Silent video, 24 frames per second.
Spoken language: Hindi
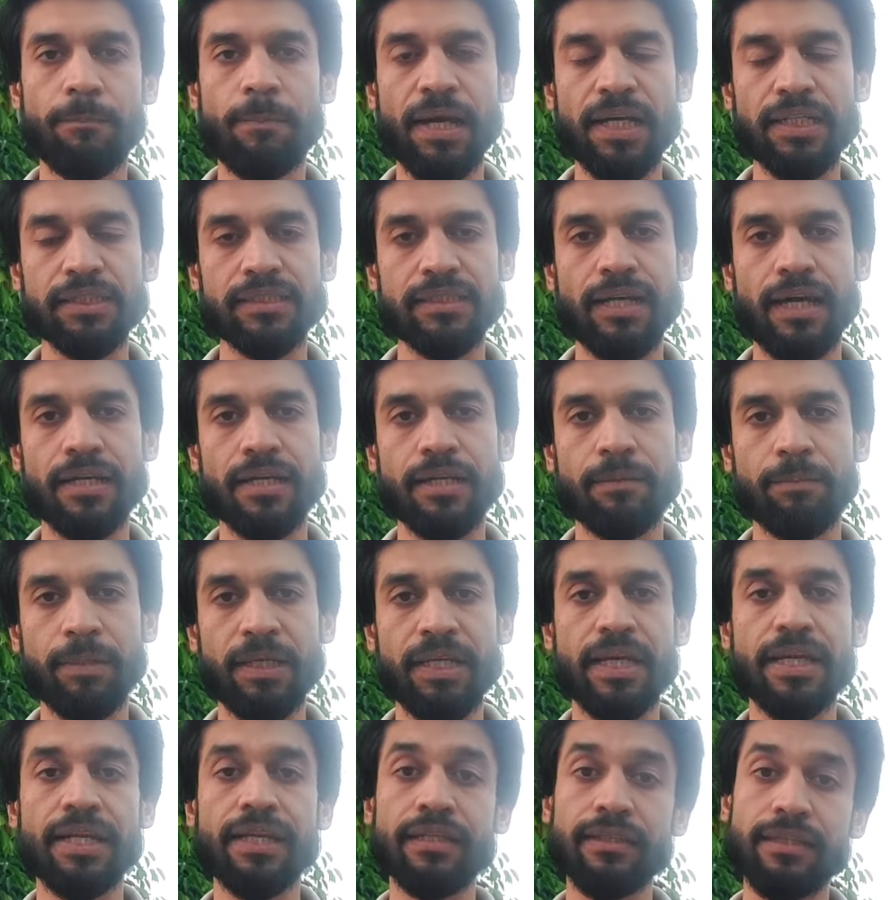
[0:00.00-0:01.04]
पाकिस्तान के
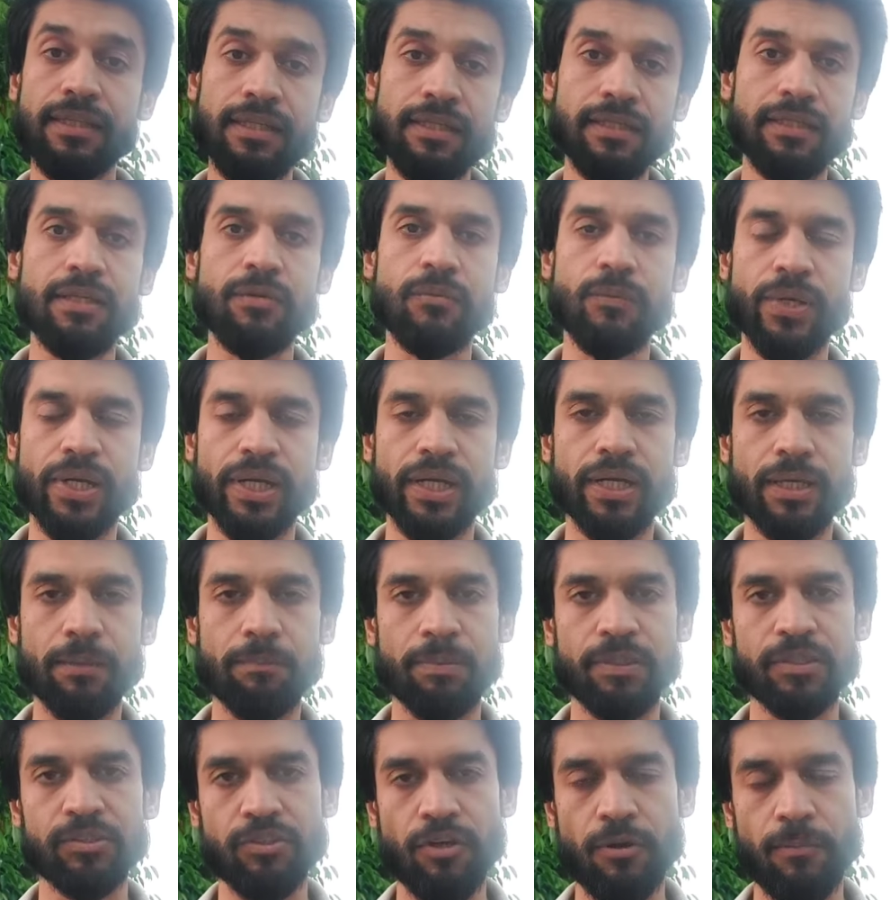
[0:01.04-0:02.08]
पास यानी कि तीन तीन विकेट
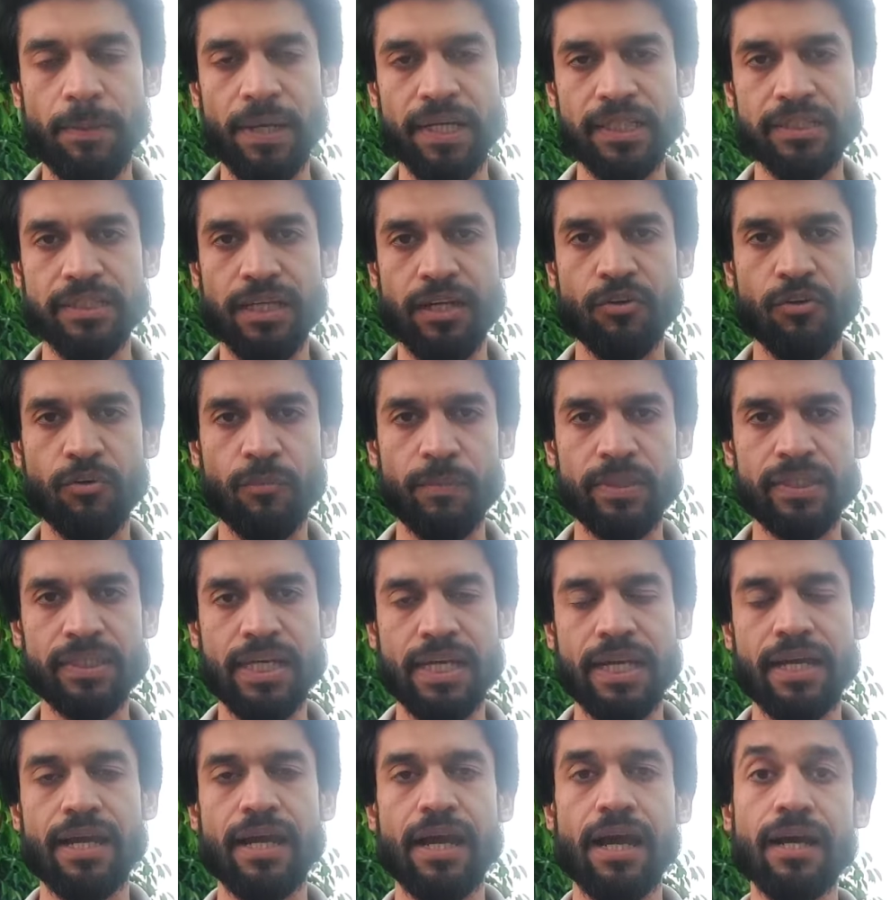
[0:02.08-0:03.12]
कीपर जो है पाकिस्तान को मिल
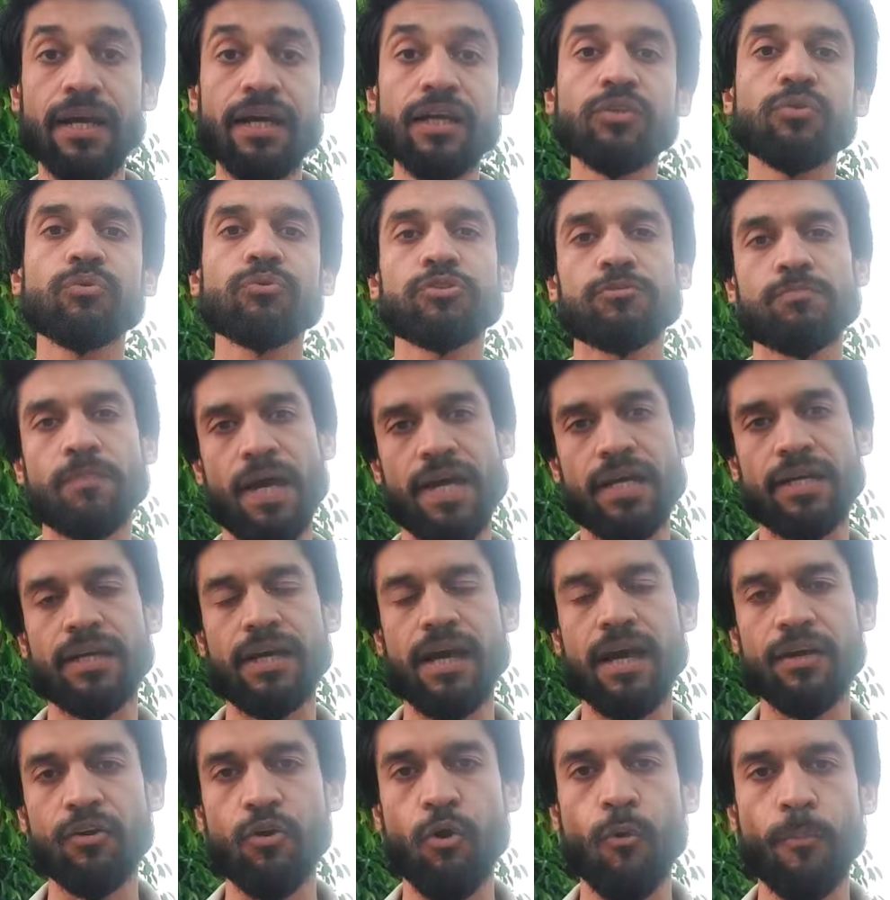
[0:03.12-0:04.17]
जाएंगे अगर तो उस्मान
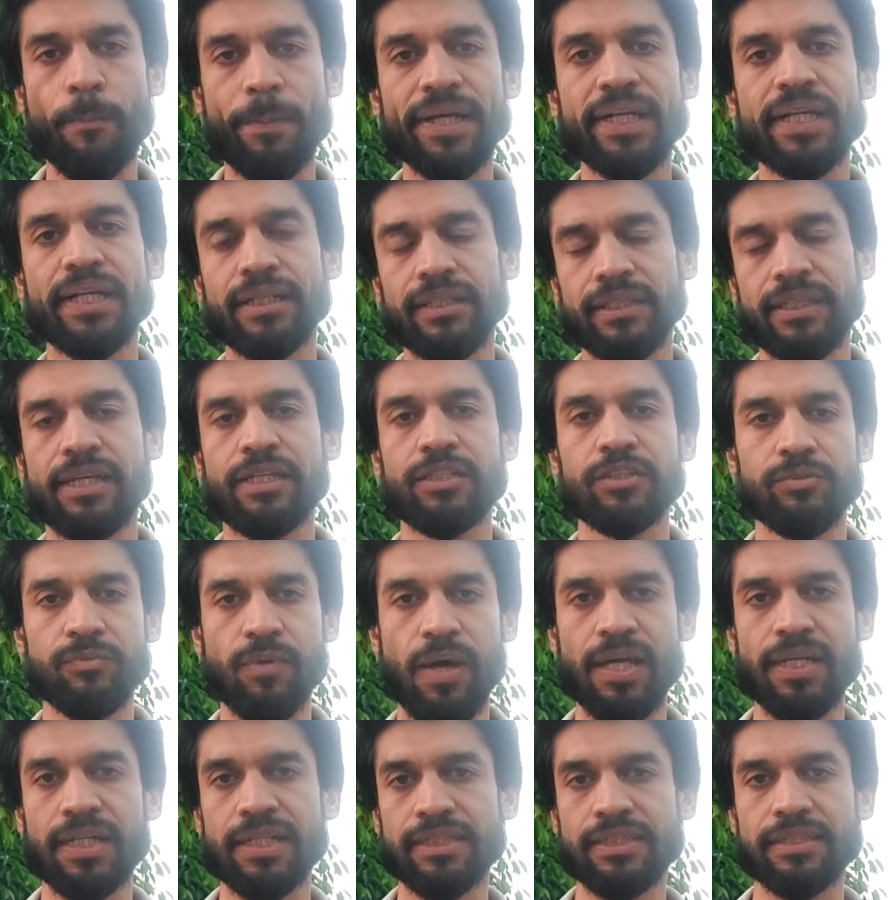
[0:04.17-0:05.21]
खान ओपन करते हैं
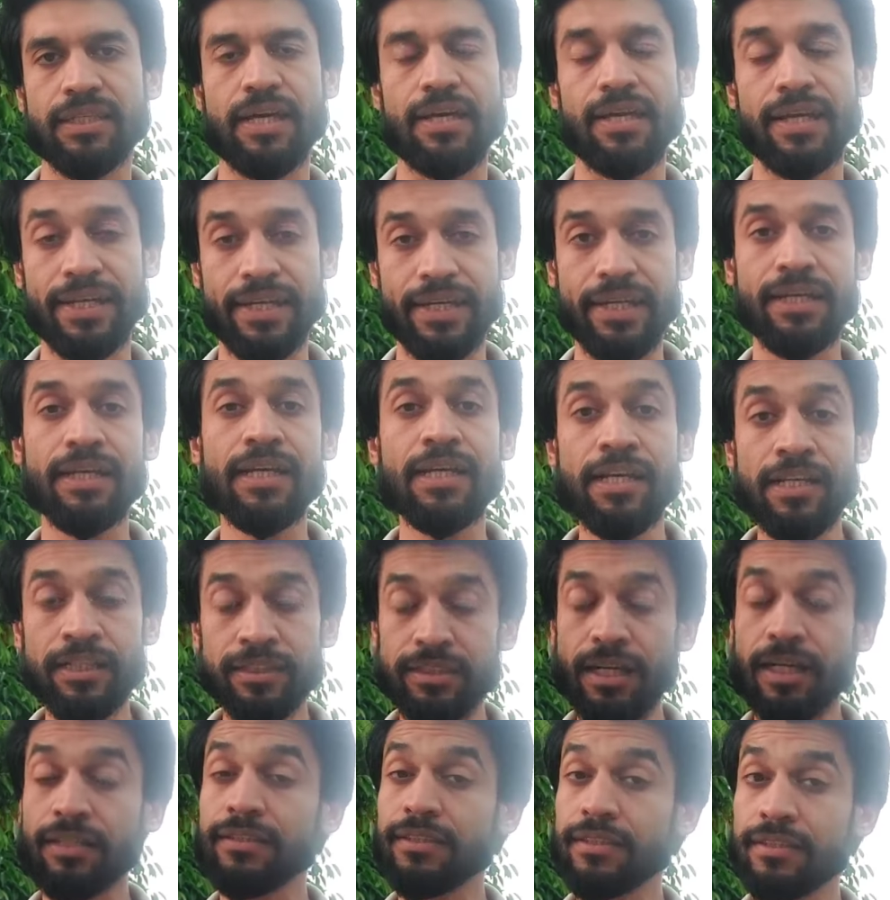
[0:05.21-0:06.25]
रिजवान के साथ लेकिन
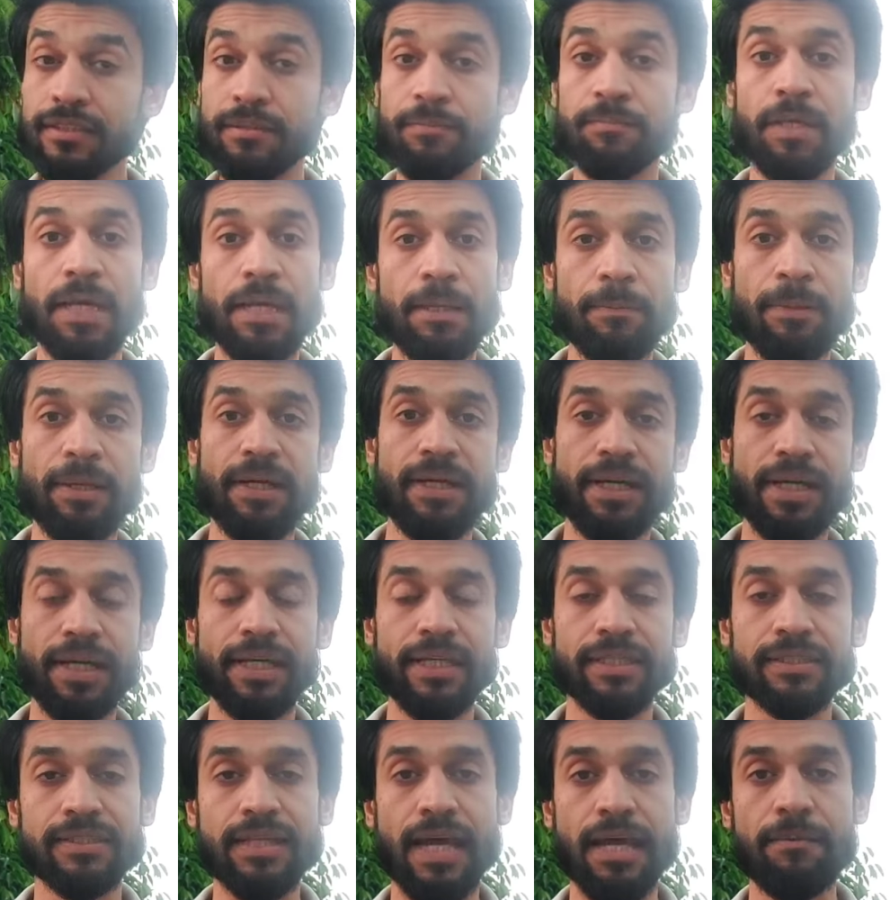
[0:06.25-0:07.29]
चांसेस अब यही बन रहे हैं
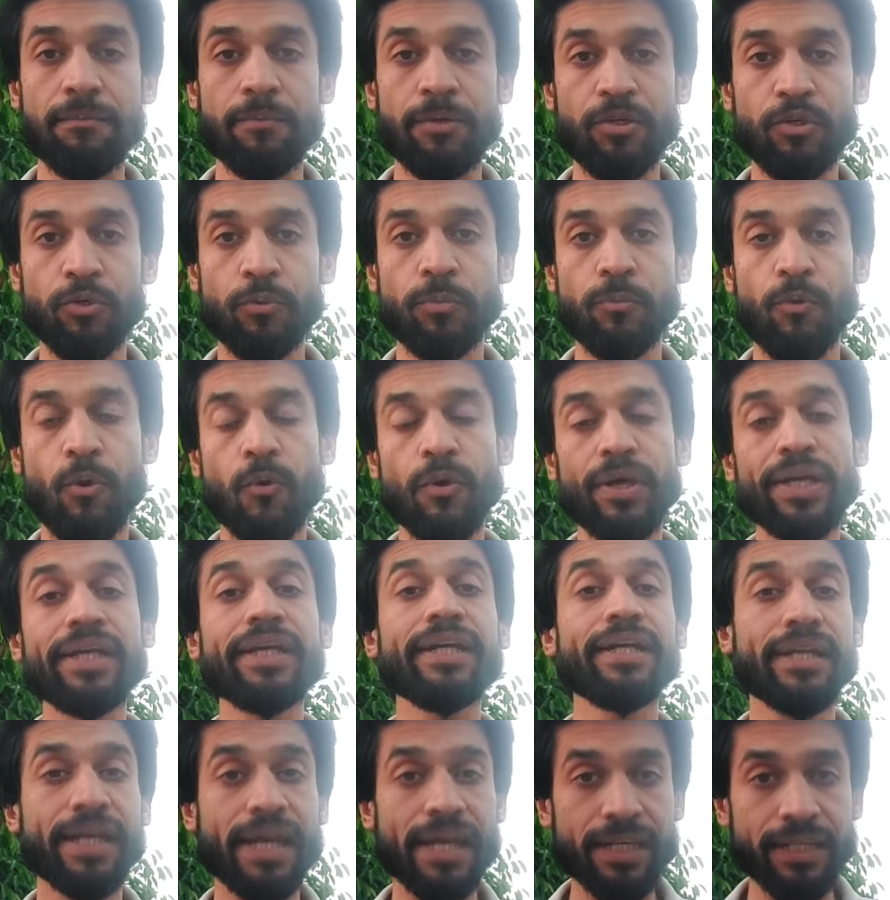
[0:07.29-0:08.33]
कि साइम अयूब को ही
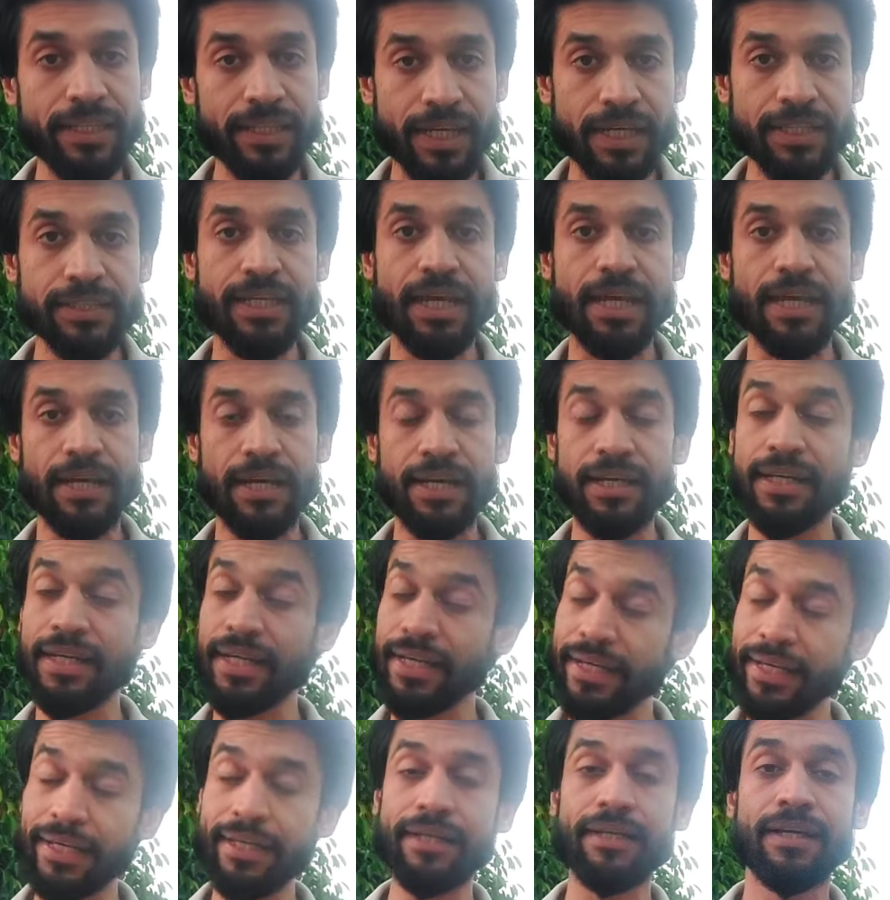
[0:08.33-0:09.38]
रिटेन किया जाएगा
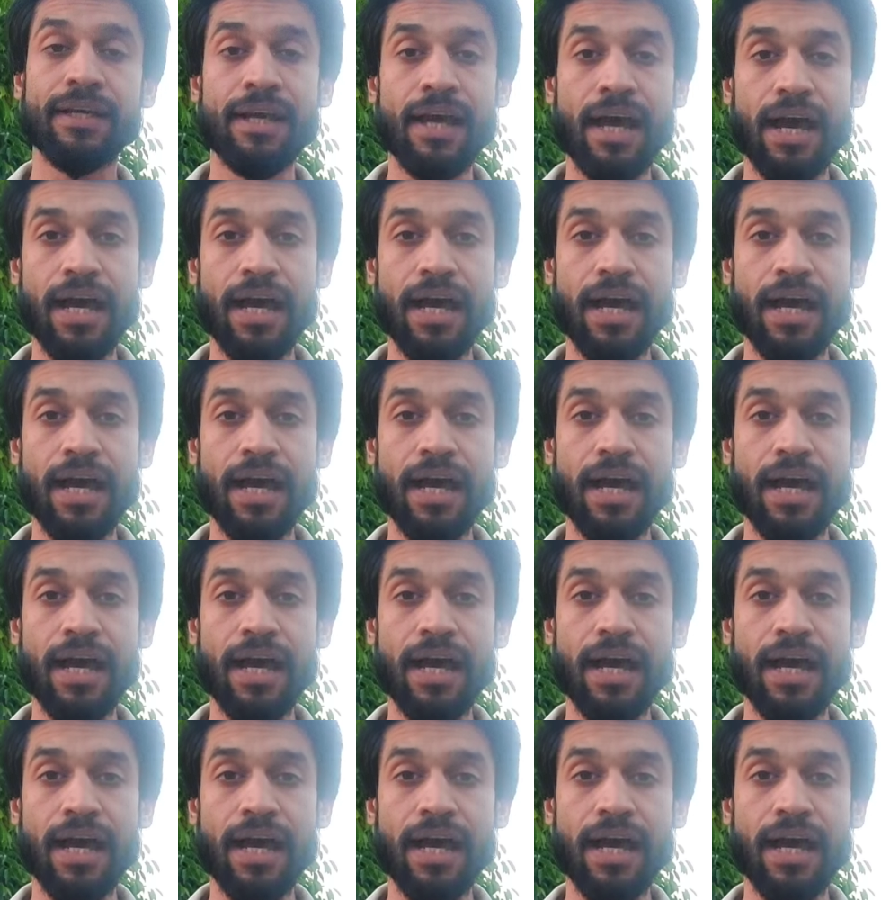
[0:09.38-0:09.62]
लेकिन